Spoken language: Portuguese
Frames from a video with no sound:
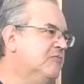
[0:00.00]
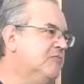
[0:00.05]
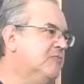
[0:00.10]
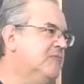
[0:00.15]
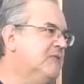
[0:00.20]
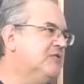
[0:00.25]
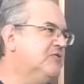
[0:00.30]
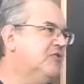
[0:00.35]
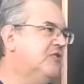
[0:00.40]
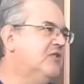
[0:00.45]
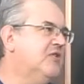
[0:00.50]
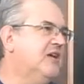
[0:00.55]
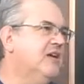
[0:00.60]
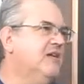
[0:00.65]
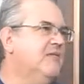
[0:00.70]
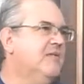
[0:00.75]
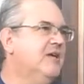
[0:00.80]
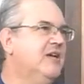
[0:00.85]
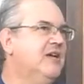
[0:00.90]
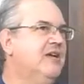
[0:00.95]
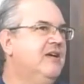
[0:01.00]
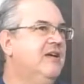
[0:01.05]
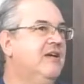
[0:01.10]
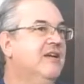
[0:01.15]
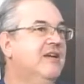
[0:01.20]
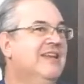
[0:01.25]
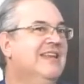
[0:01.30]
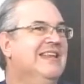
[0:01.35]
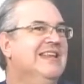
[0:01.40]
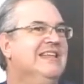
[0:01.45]
o pessoal de Carambeí que
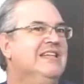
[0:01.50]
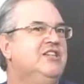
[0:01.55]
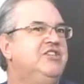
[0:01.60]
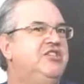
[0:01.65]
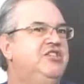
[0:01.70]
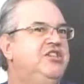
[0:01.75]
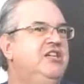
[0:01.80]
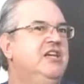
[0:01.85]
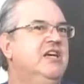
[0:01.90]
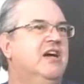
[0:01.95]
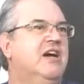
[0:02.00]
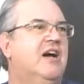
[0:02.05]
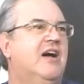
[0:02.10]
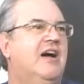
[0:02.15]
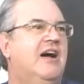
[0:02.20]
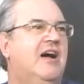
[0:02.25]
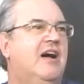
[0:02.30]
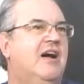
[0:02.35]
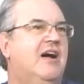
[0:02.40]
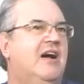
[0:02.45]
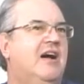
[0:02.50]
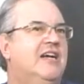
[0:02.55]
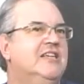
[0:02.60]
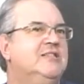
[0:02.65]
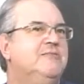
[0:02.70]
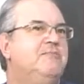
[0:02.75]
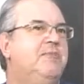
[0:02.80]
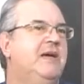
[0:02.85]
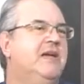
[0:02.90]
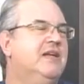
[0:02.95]
tinha a, a,
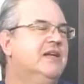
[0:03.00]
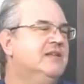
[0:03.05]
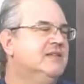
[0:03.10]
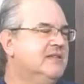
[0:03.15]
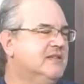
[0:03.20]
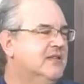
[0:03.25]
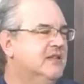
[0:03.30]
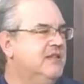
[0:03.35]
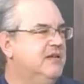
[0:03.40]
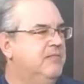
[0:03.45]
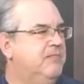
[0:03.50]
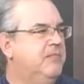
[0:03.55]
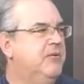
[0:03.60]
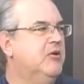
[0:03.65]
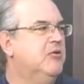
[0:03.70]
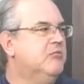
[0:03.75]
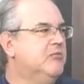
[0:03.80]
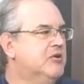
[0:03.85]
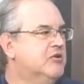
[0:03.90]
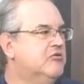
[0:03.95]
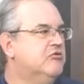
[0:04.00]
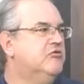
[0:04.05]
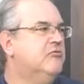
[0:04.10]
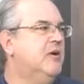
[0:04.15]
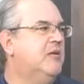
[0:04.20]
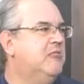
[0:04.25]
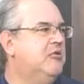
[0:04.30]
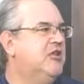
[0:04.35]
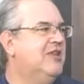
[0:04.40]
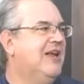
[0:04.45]
esperança de pelo menos uma
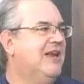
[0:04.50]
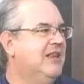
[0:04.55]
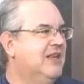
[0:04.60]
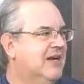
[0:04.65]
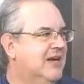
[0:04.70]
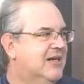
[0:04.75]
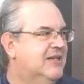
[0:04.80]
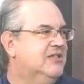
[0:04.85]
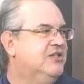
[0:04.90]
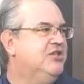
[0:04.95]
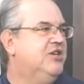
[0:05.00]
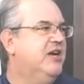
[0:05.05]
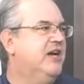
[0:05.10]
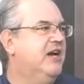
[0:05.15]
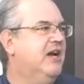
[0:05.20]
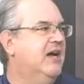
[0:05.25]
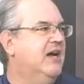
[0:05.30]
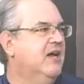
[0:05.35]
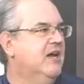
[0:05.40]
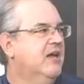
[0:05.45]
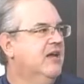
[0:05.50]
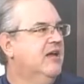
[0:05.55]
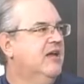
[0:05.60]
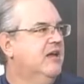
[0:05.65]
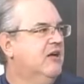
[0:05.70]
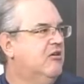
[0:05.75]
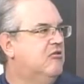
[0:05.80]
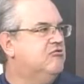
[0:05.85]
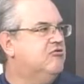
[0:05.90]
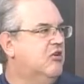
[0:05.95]
modalidade chegar
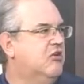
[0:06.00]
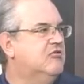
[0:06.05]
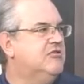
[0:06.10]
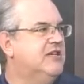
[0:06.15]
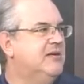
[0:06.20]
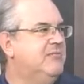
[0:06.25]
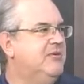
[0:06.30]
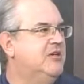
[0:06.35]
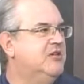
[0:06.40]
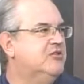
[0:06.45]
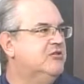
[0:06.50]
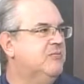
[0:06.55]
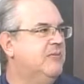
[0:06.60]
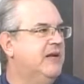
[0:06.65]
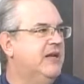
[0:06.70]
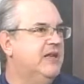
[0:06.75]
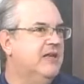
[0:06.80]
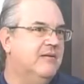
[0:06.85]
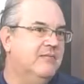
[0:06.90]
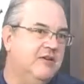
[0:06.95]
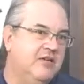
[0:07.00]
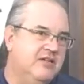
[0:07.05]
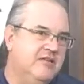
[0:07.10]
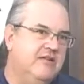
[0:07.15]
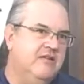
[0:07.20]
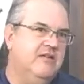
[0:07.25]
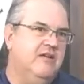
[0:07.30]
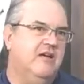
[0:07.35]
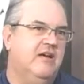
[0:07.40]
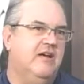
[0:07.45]
aos Jogos Abertos do Paraná. Mas,
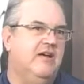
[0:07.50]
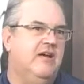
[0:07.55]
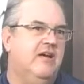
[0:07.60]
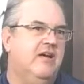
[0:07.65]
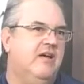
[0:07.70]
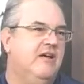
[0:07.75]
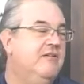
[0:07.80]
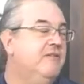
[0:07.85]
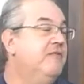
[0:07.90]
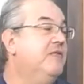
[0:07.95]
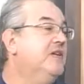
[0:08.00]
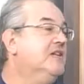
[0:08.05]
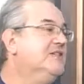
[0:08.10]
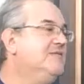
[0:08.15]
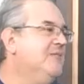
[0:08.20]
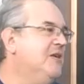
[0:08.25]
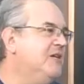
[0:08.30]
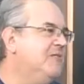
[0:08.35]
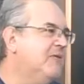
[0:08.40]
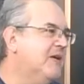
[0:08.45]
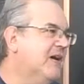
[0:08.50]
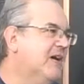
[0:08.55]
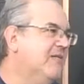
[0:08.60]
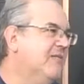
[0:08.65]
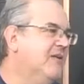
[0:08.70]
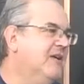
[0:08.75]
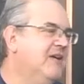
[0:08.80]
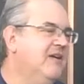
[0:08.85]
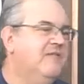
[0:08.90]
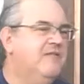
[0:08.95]
é, infelizmente para
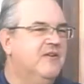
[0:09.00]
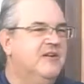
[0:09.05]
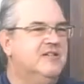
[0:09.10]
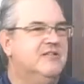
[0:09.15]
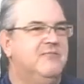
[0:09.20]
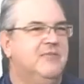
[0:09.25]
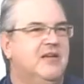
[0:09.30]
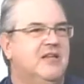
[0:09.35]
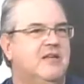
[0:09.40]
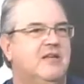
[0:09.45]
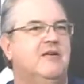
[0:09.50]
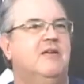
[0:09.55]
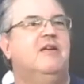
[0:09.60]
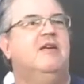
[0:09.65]
Carambeí, infelizmente